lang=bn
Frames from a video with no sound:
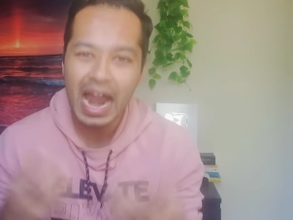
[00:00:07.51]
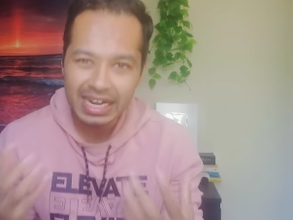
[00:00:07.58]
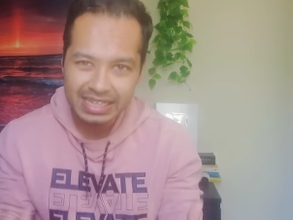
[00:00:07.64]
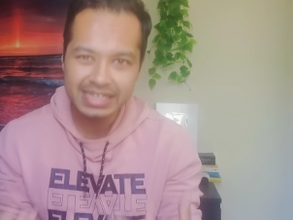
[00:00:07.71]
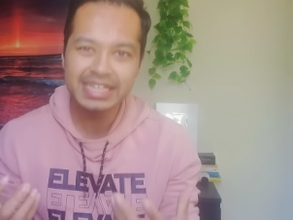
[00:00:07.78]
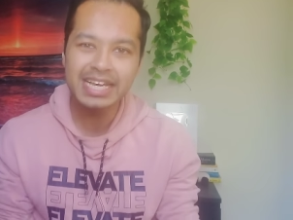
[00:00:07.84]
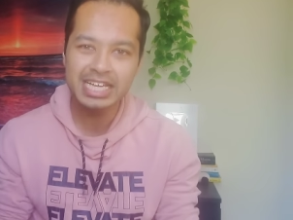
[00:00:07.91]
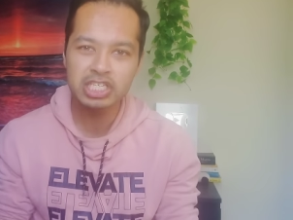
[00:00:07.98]

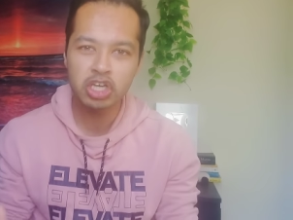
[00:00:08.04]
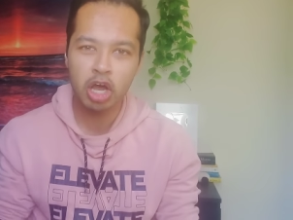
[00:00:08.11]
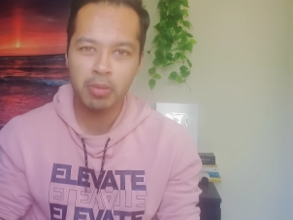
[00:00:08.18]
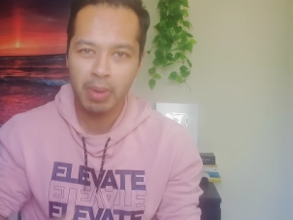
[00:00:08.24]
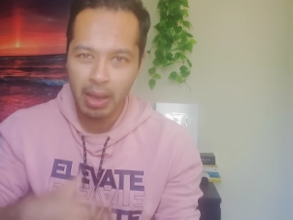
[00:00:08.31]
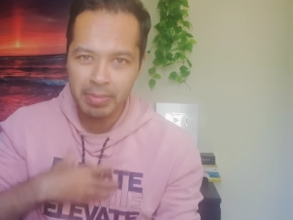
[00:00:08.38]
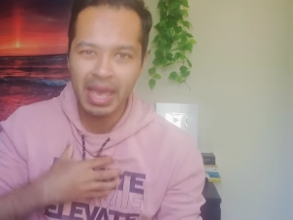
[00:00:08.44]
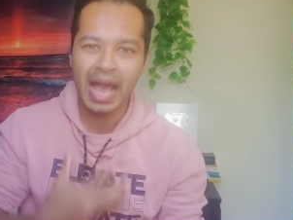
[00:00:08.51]
আটকে যাওয়া
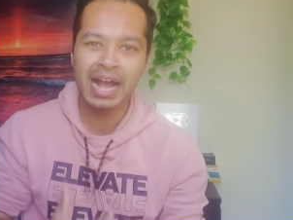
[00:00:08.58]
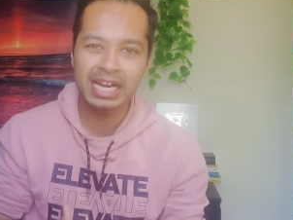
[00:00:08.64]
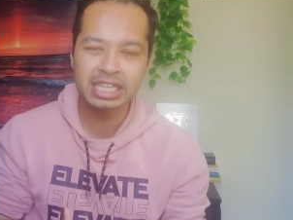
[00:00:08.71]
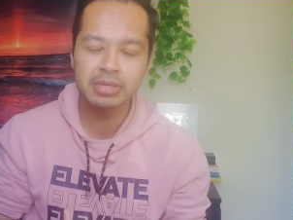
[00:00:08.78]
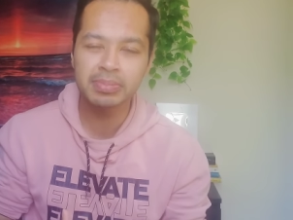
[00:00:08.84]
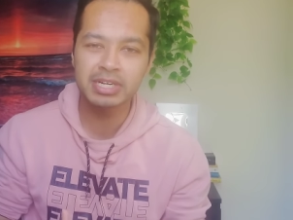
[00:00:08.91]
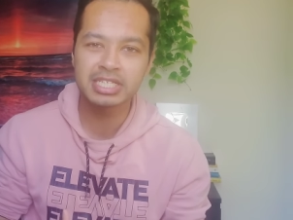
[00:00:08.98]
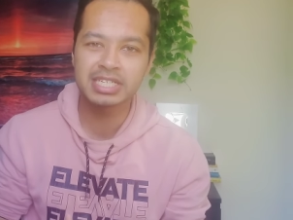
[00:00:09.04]
বা আমি
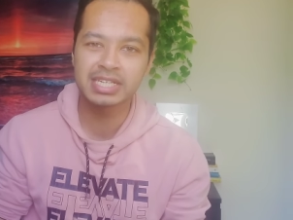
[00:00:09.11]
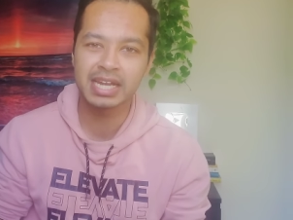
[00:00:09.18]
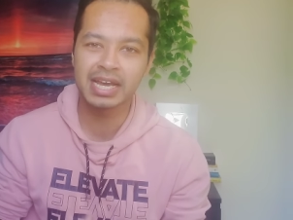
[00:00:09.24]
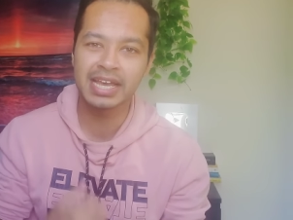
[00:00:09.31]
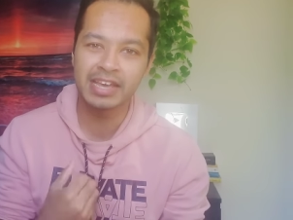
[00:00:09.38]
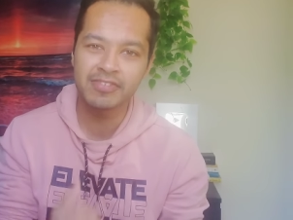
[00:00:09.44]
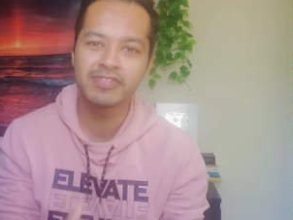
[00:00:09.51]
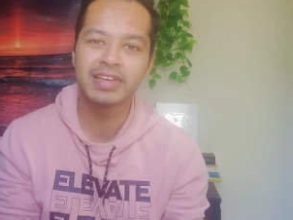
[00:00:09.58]
আগাতে পারছি না
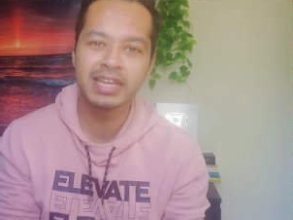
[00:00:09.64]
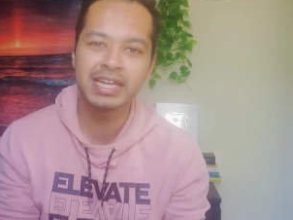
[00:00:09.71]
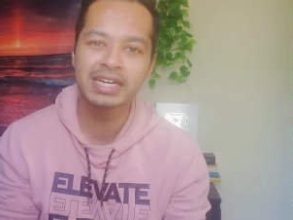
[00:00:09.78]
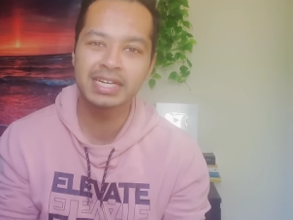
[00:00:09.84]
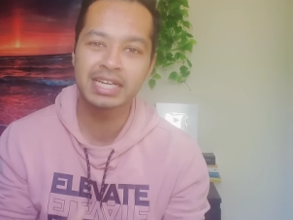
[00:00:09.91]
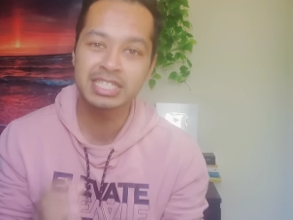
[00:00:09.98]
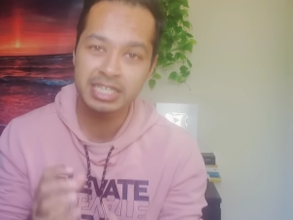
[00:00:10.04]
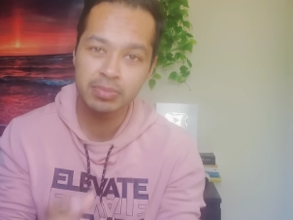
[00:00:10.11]
এই
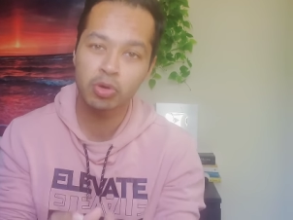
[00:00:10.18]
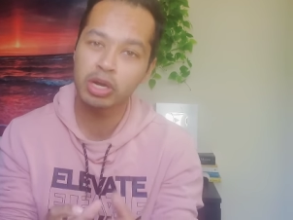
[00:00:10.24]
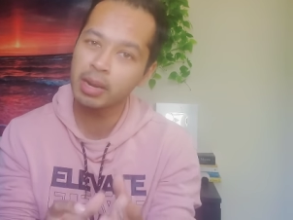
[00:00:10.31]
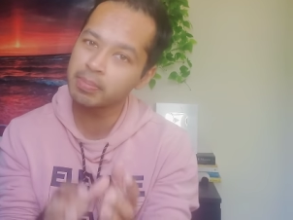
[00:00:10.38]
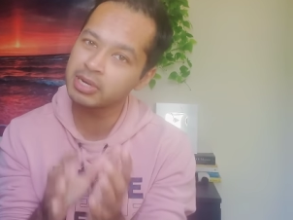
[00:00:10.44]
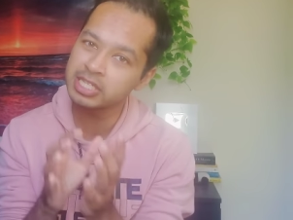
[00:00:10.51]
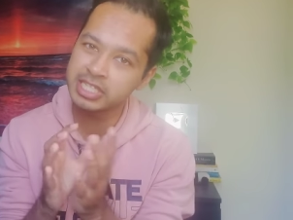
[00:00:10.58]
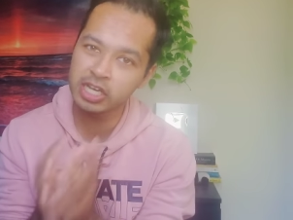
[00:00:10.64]
ফিলিংটা জীবন
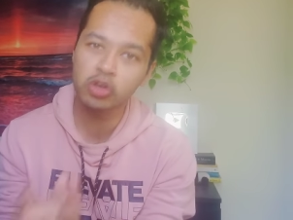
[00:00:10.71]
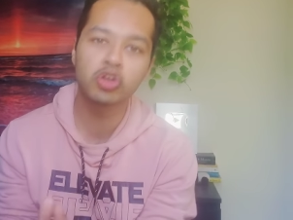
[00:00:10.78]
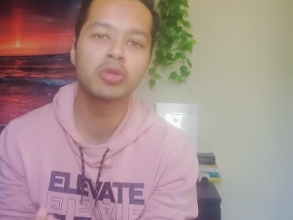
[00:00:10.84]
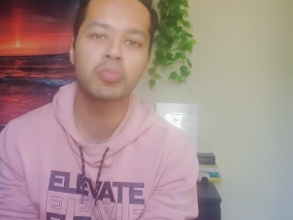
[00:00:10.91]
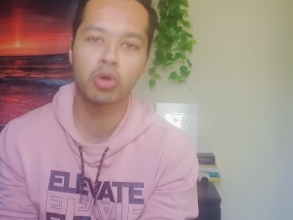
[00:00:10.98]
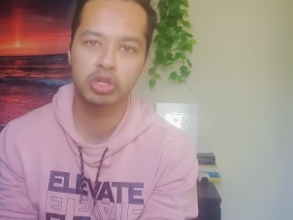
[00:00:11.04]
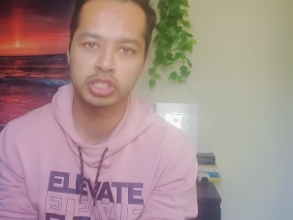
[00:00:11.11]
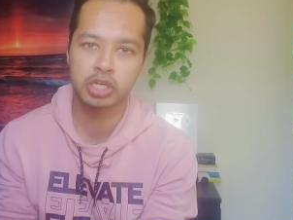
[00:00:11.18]
আপনার যে
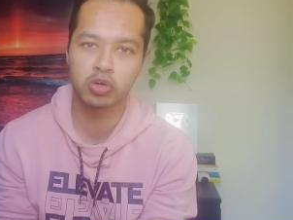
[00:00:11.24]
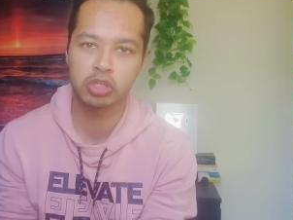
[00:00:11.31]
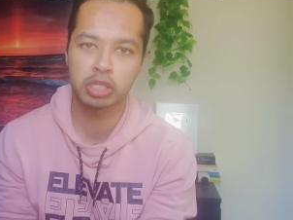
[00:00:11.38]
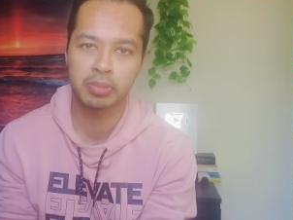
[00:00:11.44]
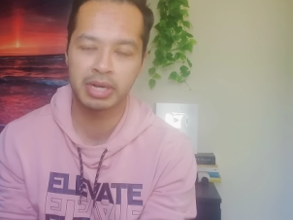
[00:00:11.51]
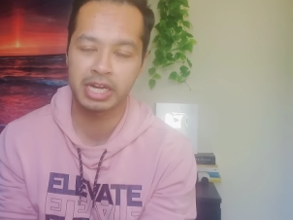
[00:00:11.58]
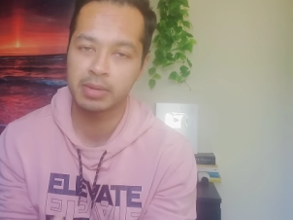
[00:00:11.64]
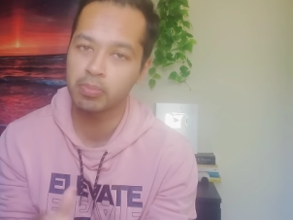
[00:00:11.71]
কোনো পর্যায়ে
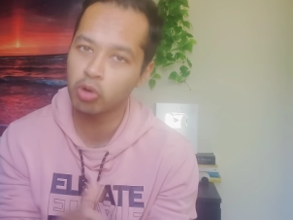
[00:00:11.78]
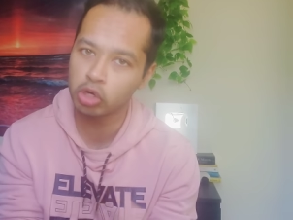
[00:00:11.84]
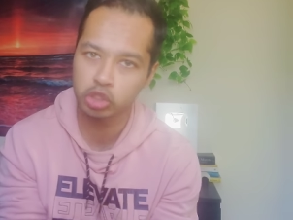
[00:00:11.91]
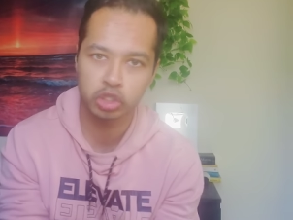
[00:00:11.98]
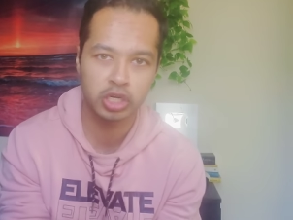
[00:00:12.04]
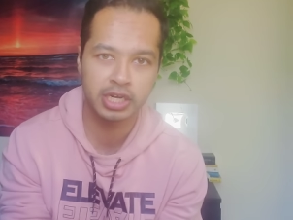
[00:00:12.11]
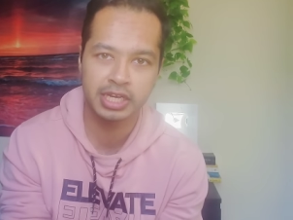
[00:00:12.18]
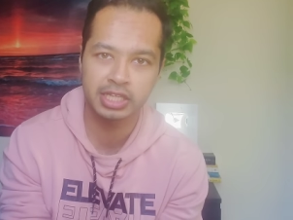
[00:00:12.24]
হতে পারে এটা
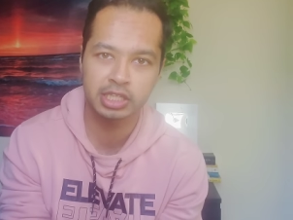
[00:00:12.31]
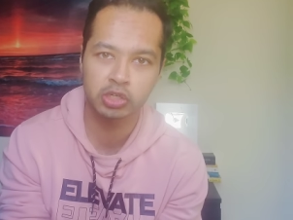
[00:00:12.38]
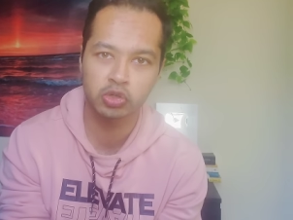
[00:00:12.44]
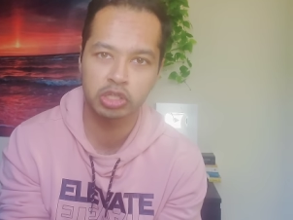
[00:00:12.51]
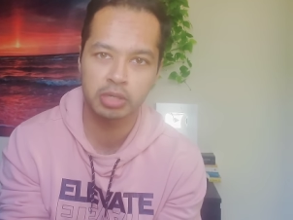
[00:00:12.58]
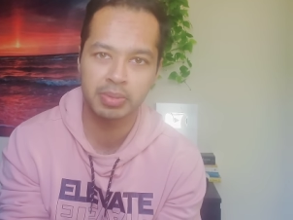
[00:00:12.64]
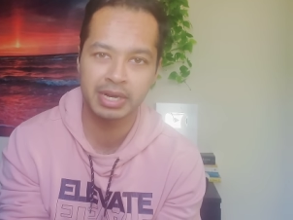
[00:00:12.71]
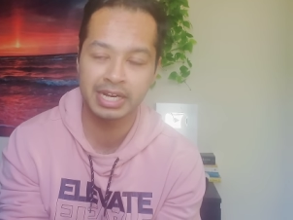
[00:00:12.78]
পড়াশোনার ক্ষেত্রে
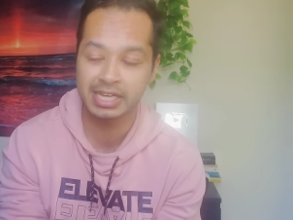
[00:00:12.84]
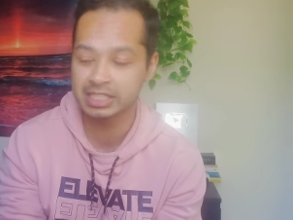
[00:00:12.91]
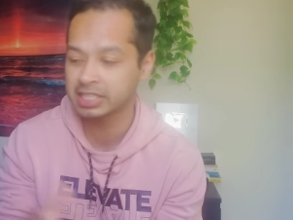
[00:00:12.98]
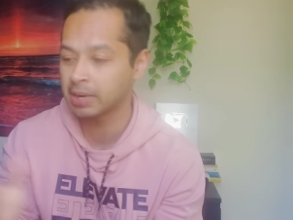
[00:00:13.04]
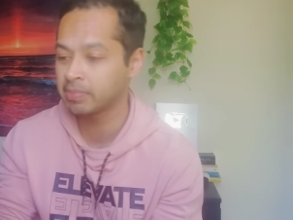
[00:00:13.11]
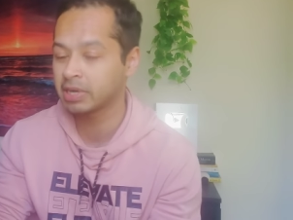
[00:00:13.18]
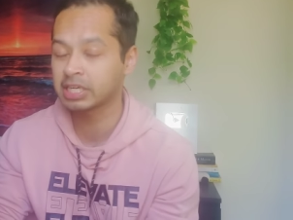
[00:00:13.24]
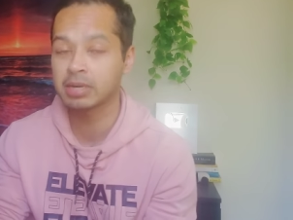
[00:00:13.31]
হতে পারে এটা
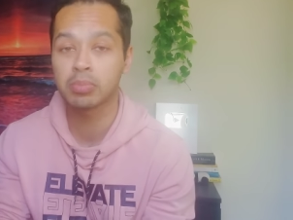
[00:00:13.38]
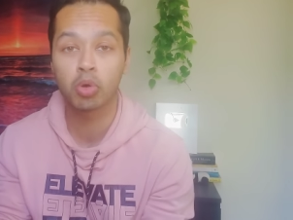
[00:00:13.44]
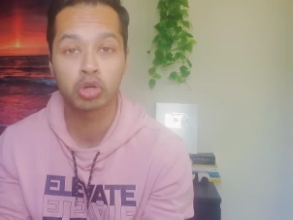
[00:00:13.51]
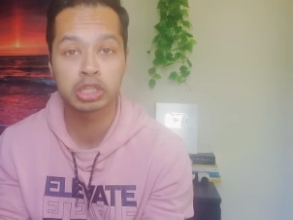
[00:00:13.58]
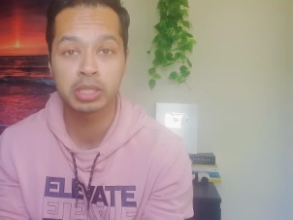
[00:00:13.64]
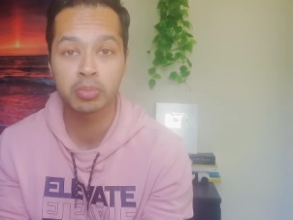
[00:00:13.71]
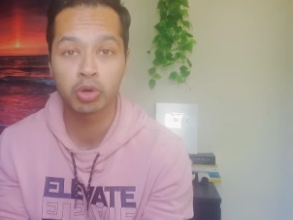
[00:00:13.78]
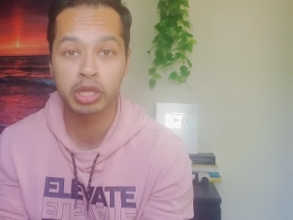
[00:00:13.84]
সামনে একটা
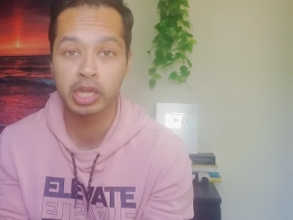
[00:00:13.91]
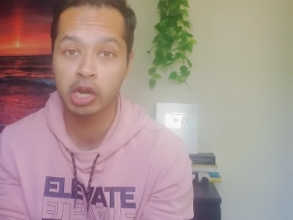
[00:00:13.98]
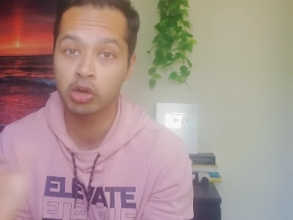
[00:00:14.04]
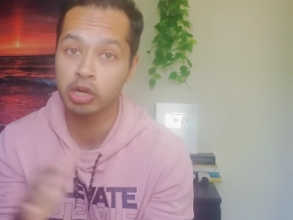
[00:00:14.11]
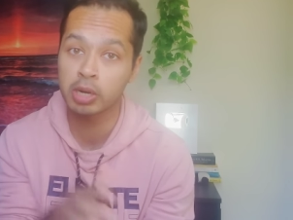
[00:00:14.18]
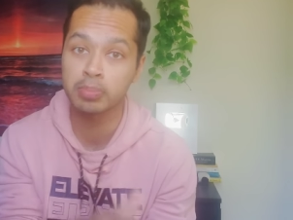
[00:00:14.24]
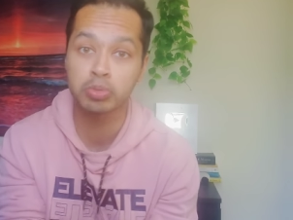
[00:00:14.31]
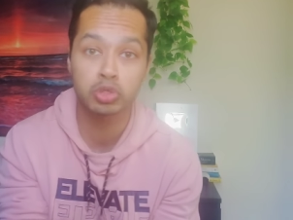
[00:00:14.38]
ভর্তি পরীক্ষার
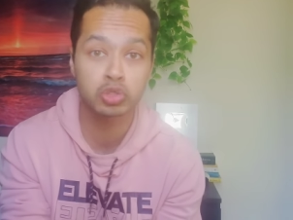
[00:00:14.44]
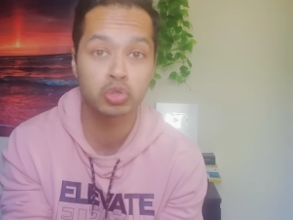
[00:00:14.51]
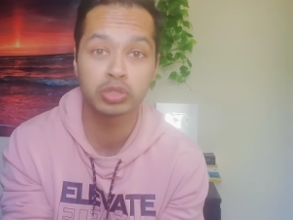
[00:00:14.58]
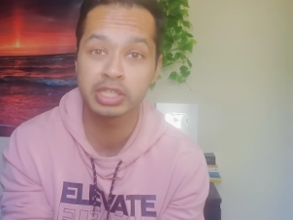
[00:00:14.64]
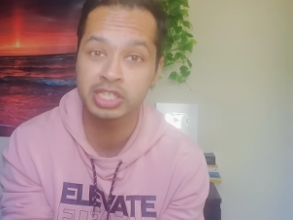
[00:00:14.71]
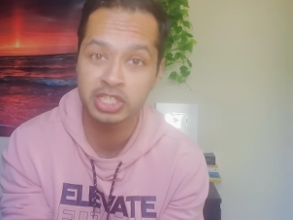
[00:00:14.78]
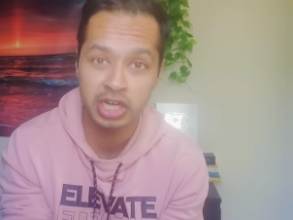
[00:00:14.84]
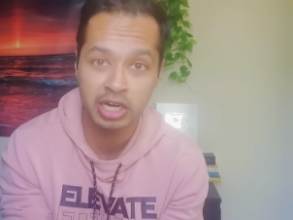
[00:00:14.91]
এটার
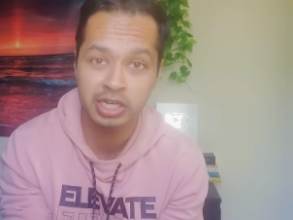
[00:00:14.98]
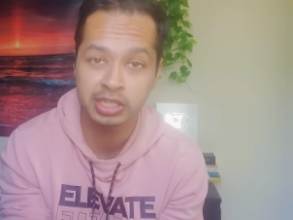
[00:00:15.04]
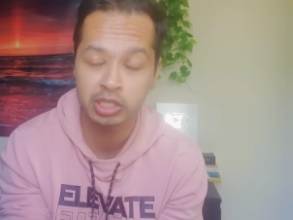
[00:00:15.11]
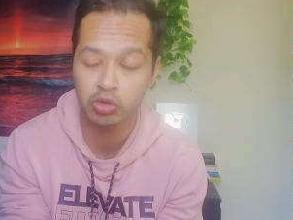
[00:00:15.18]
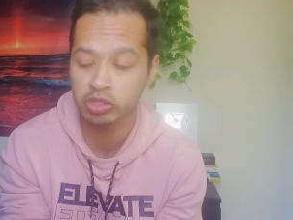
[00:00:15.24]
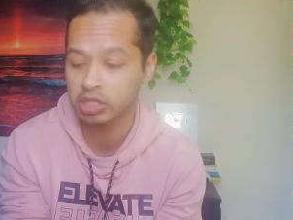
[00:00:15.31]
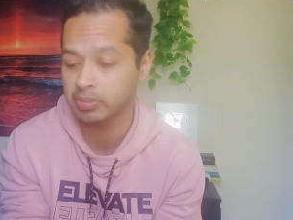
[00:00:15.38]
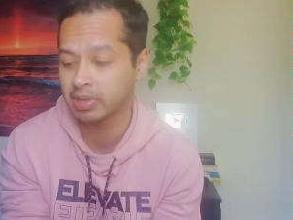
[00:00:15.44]
প্রস্তুতির
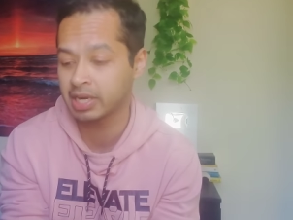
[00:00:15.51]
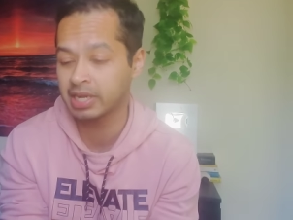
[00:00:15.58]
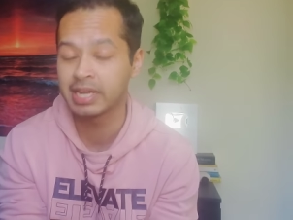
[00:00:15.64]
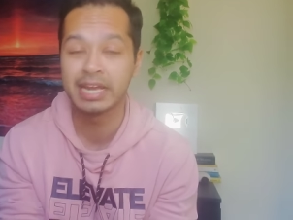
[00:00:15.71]
জার্নিতে হতে পারে